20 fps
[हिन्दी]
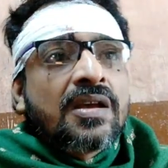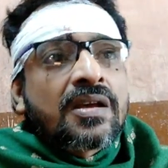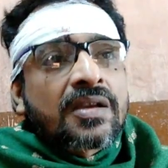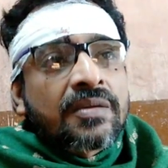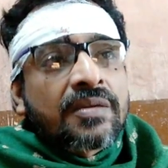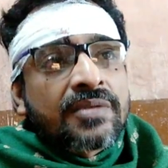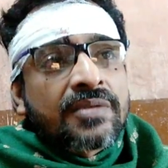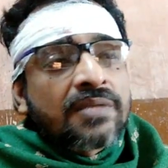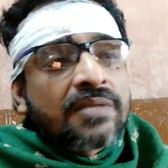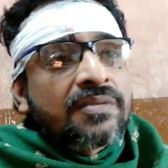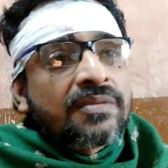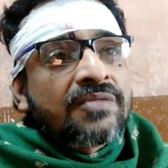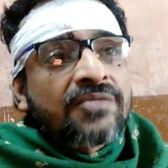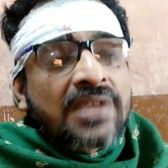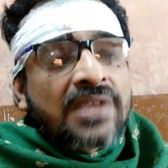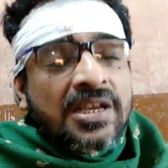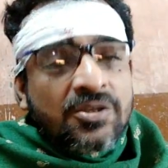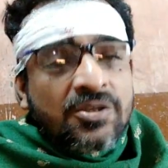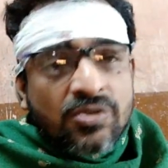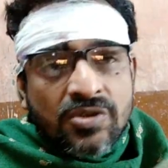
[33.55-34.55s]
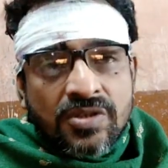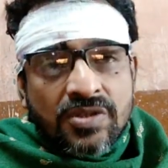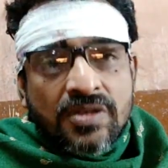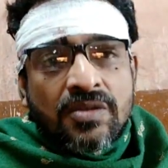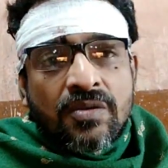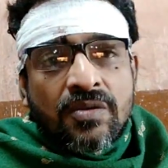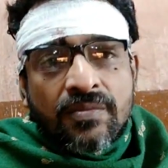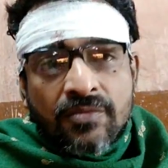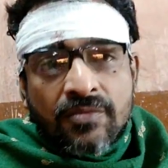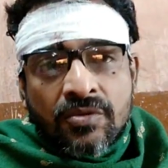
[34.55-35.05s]
कभी कभी फ्लैक्चुएशन
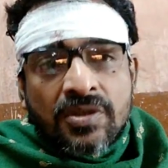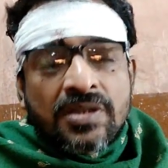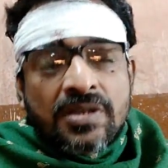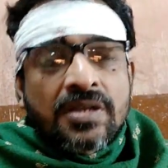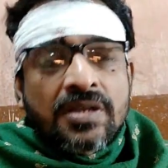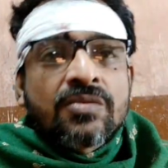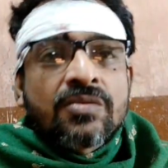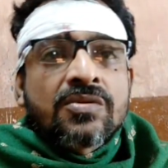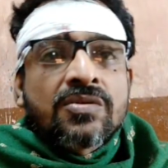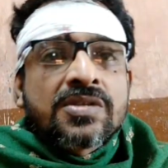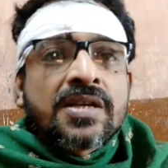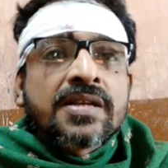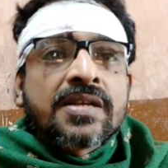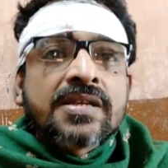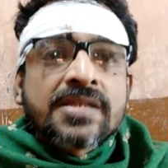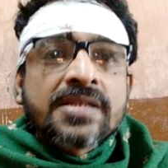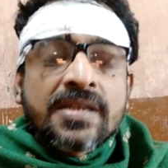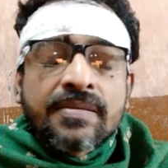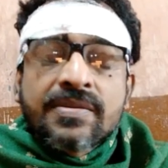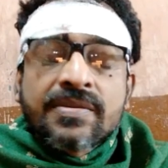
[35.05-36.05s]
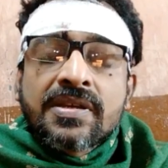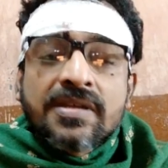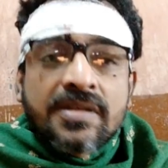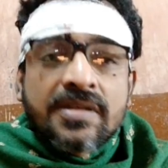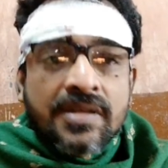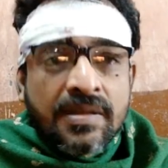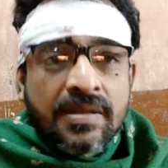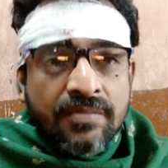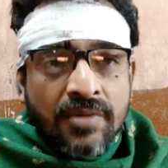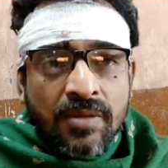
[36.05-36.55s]
ऑफ वेदर हो जाने से भी
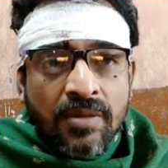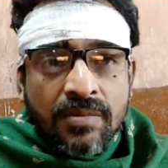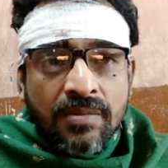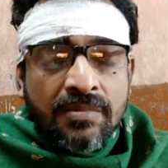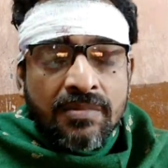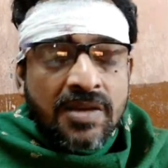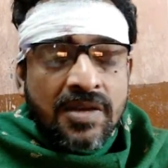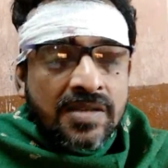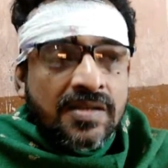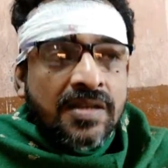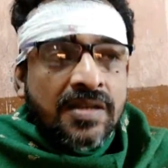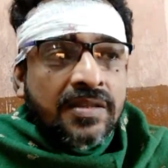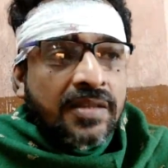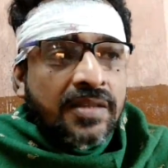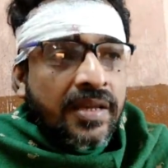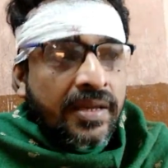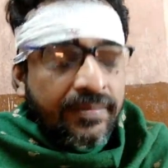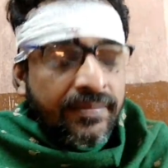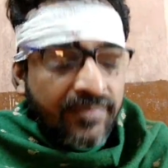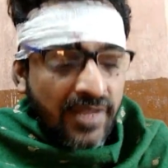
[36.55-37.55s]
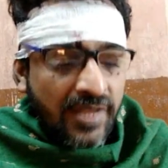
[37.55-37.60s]
ये प्रॉब्लम आ सकता है